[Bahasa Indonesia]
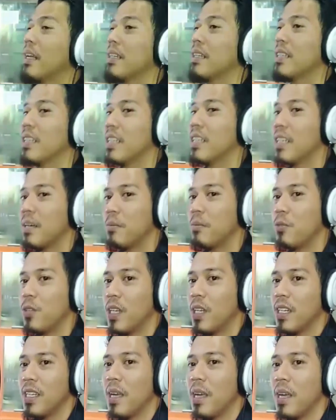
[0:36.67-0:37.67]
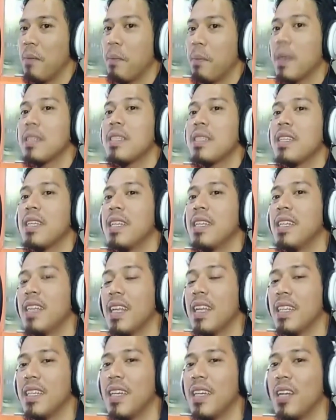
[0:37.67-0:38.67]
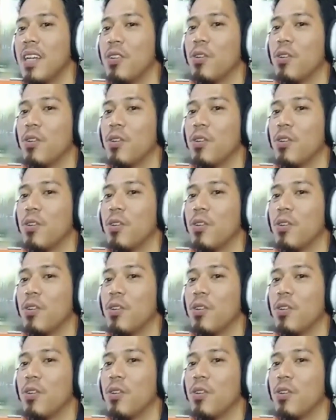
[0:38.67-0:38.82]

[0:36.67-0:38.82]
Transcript: di dina bulan yang pastinya dinantikan